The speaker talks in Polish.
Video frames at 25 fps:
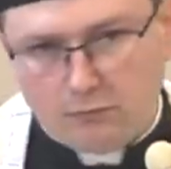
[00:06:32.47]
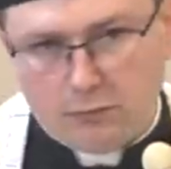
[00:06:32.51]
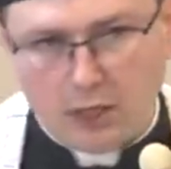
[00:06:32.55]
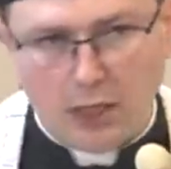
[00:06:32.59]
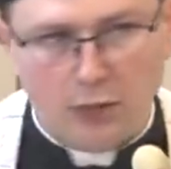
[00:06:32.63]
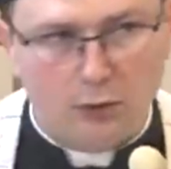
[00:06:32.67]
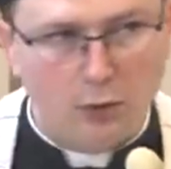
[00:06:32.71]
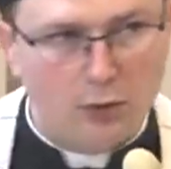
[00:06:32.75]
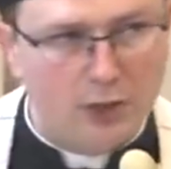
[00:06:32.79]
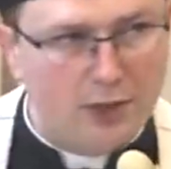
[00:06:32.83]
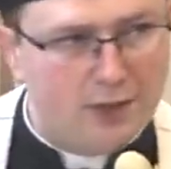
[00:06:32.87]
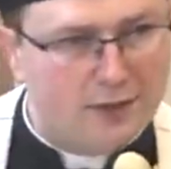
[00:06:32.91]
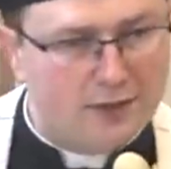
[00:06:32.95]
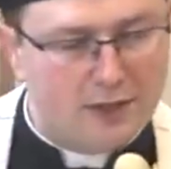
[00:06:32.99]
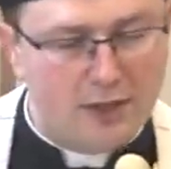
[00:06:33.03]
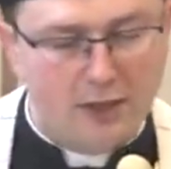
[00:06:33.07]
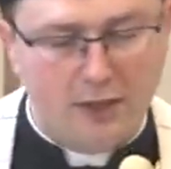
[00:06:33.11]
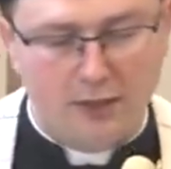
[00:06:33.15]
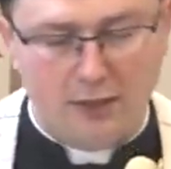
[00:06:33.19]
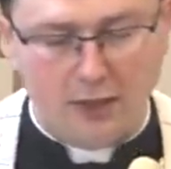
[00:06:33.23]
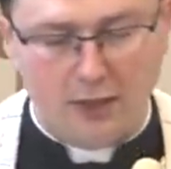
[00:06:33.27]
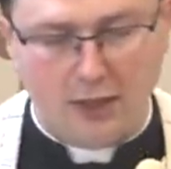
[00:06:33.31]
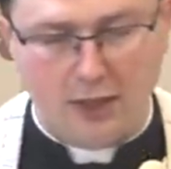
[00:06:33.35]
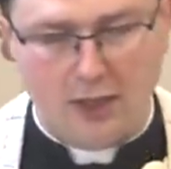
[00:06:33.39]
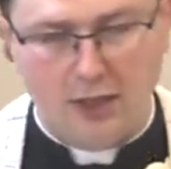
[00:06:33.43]
katolicka
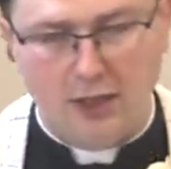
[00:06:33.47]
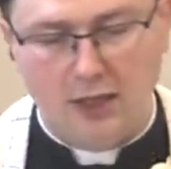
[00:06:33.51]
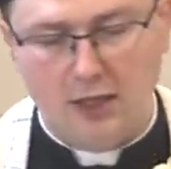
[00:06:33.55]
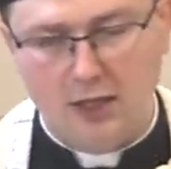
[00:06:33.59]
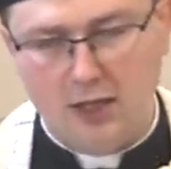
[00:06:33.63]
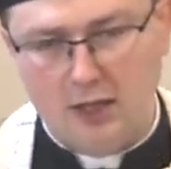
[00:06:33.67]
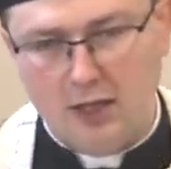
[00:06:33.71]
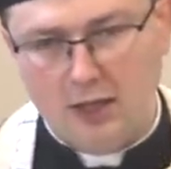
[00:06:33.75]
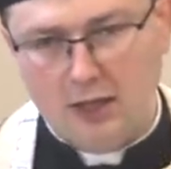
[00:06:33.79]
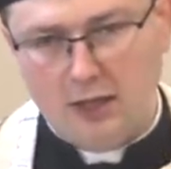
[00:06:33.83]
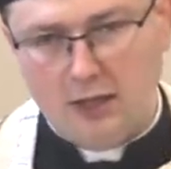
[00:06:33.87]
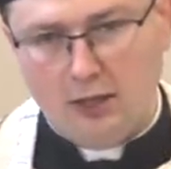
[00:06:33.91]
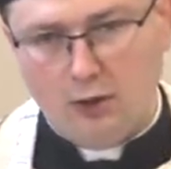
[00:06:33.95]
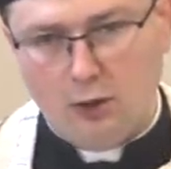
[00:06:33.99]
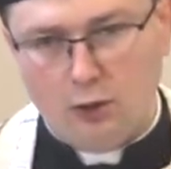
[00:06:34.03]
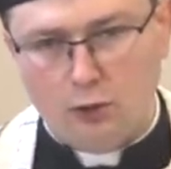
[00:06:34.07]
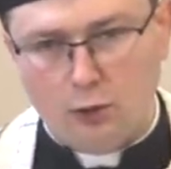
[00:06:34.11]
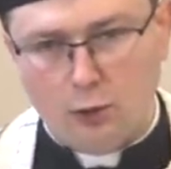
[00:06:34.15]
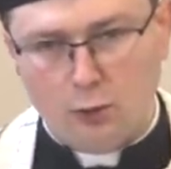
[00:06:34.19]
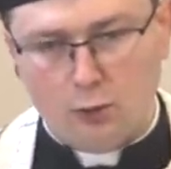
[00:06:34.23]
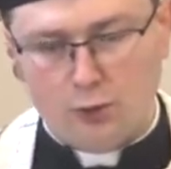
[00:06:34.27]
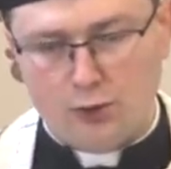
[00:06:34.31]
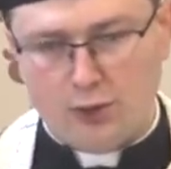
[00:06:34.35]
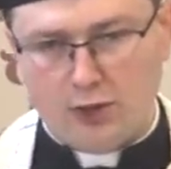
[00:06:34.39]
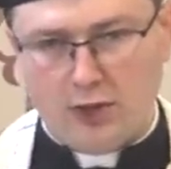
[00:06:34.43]
etyka
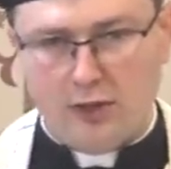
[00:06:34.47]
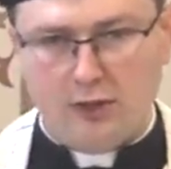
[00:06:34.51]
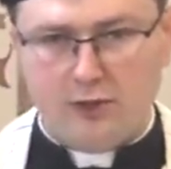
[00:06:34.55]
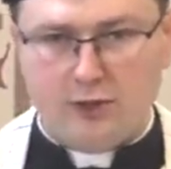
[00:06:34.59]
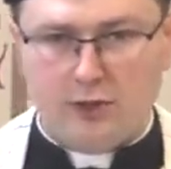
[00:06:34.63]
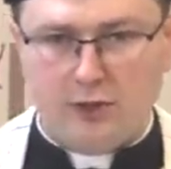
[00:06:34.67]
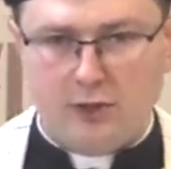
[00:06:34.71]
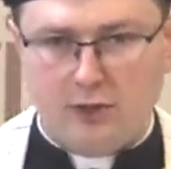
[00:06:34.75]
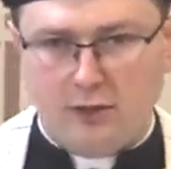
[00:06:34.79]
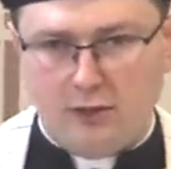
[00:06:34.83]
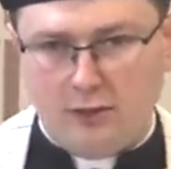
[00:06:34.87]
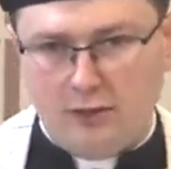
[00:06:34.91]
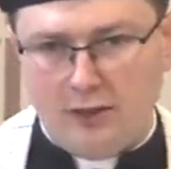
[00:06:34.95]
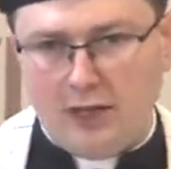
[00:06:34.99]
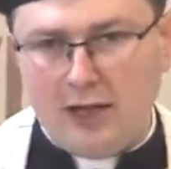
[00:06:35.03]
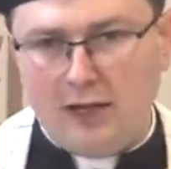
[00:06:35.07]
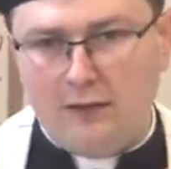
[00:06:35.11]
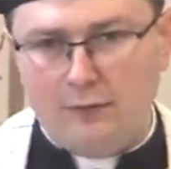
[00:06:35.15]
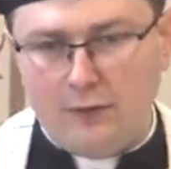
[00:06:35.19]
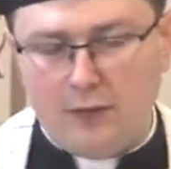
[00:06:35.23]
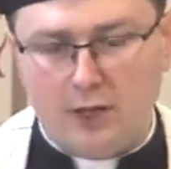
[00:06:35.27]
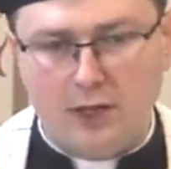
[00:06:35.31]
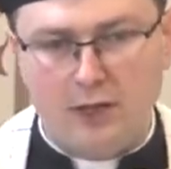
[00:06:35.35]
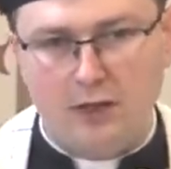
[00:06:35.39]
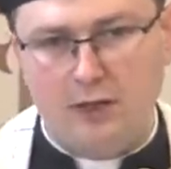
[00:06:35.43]
odróżnia, czy
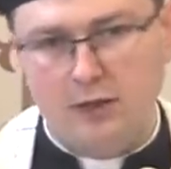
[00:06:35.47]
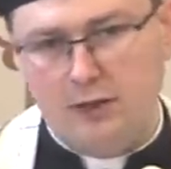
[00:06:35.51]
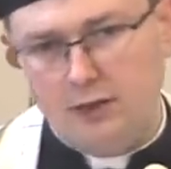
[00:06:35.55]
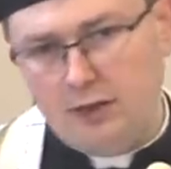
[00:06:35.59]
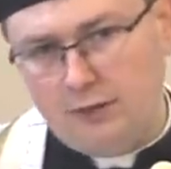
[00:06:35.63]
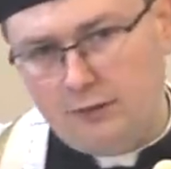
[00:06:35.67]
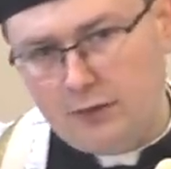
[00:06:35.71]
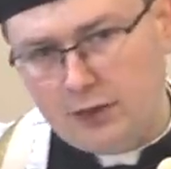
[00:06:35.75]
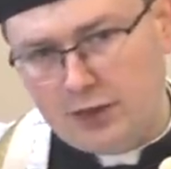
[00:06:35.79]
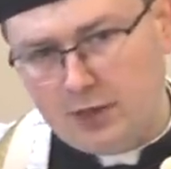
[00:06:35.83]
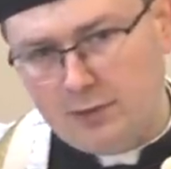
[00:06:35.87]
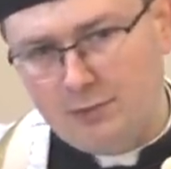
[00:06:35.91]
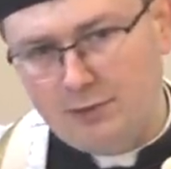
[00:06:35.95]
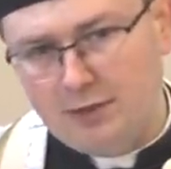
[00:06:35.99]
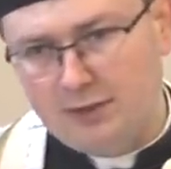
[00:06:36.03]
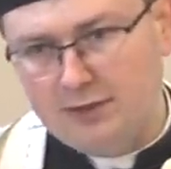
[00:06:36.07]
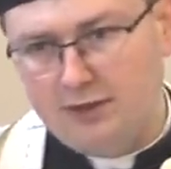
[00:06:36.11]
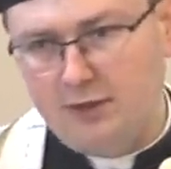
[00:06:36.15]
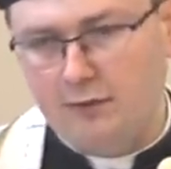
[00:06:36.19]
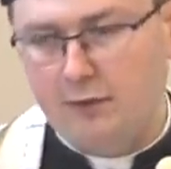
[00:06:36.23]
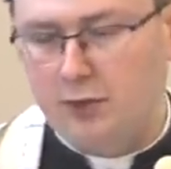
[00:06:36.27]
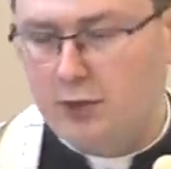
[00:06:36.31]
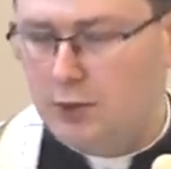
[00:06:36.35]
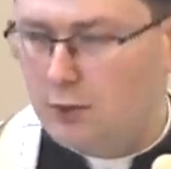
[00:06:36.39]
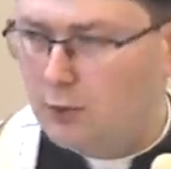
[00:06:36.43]
nawyk, nawykiem
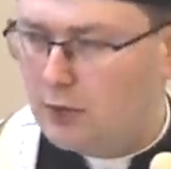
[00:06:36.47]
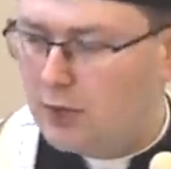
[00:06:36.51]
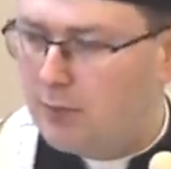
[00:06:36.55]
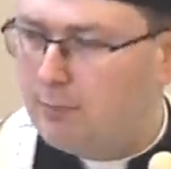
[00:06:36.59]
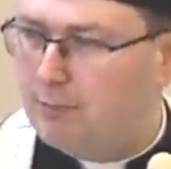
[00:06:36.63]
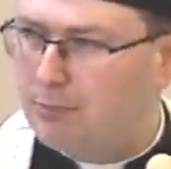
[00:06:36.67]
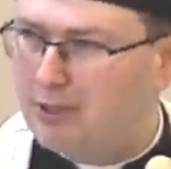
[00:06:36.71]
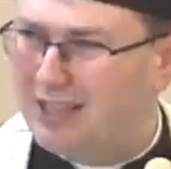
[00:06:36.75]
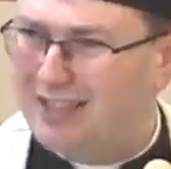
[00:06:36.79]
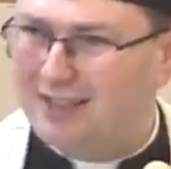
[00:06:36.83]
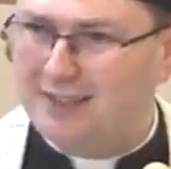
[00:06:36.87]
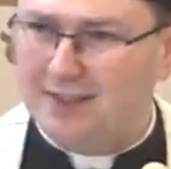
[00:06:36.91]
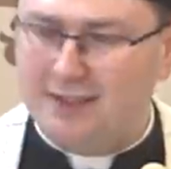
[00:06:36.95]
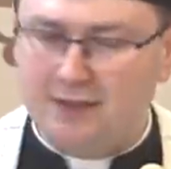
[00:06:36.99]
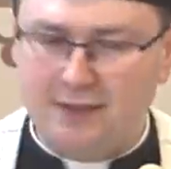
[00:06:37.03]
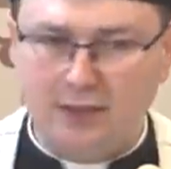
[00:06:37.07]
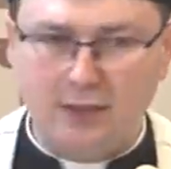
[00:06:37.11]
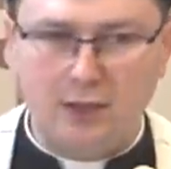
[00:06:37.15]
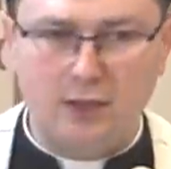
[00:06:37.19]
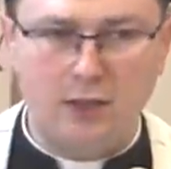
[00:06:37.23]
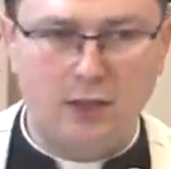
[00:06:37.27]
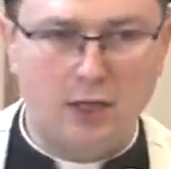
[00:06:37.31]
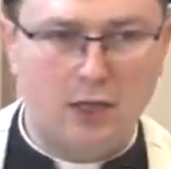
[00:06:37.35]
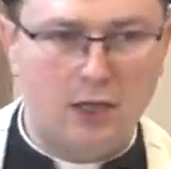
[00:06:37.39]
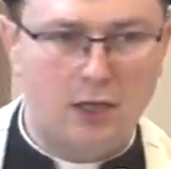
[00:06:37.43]
nazywa się tam
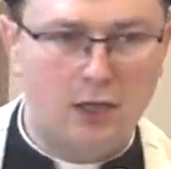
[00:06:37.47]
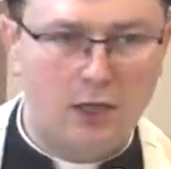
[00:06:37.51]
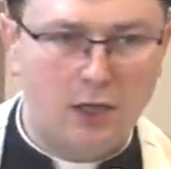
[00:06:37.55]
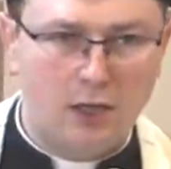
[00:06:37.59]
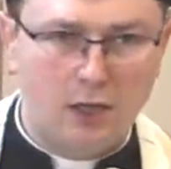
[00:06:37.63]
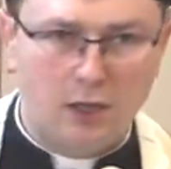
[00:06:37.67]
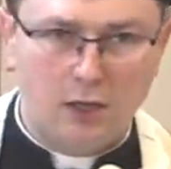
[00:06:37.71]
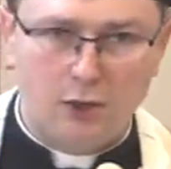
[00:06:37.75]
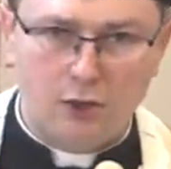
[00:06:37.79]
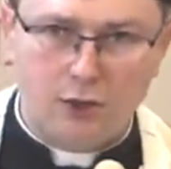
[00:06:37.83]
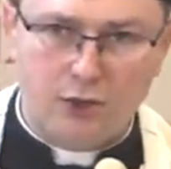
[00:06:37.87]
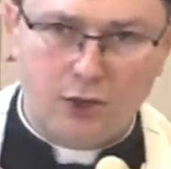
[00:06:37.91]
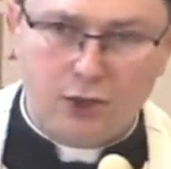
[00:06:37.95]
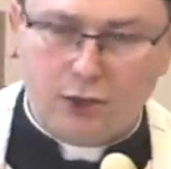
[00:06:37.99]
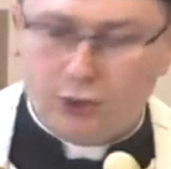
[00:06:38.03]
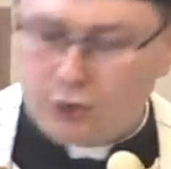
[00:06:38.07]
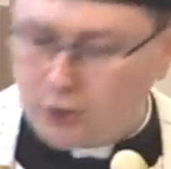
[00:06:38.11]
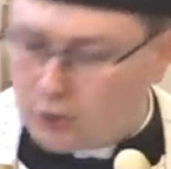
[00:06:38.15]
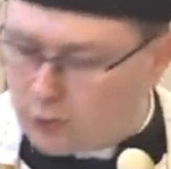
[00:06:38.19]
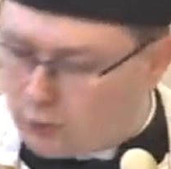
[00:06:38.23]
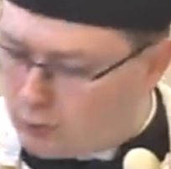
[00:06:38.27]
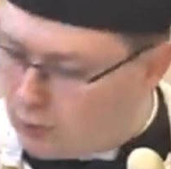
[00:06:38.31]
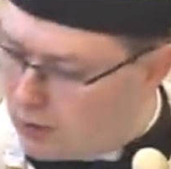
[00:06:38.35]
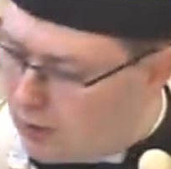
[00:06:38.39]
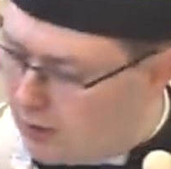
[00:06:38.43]
precyzyjnie
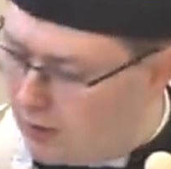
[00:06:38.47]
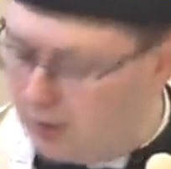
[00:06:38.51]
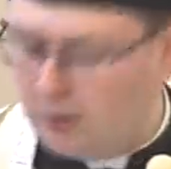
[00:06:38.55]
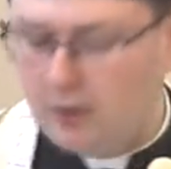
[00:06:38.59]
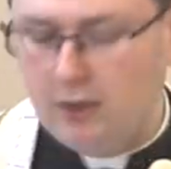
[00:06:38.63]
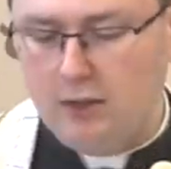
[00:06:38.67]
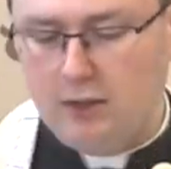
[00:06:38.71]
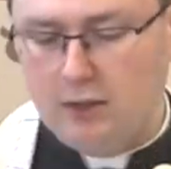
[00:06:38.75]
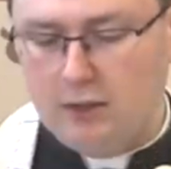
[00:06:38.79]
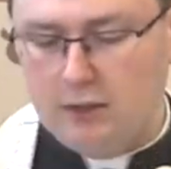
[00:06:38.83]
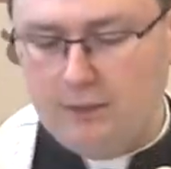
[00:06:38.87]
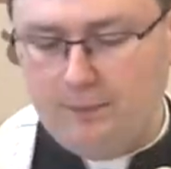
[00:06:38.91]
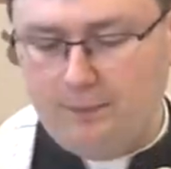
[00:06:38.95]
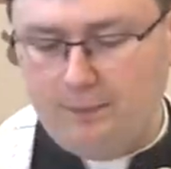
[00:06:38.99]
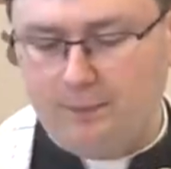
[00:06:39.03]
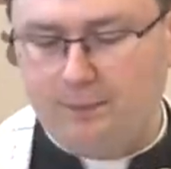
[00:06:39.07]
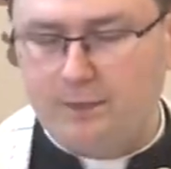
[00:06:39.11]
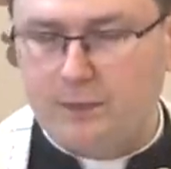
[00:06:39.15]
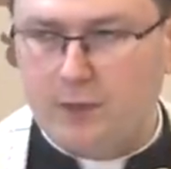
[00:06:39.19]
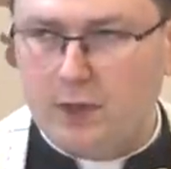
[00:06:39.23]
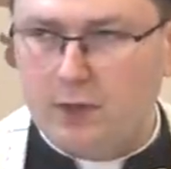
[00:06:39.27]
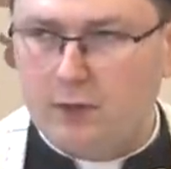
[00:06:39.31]
rzeczy, które mm,